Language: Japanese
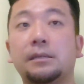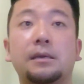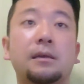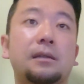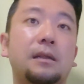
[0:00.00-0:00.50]

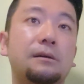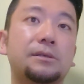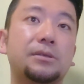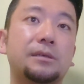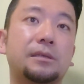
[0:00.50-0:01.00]
で、
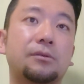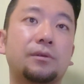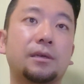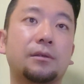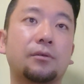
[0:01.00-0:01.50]
ラオスに行った
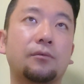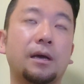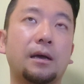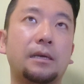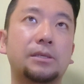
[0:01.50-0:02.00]
時っていうの
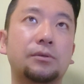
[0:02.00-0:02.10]
は、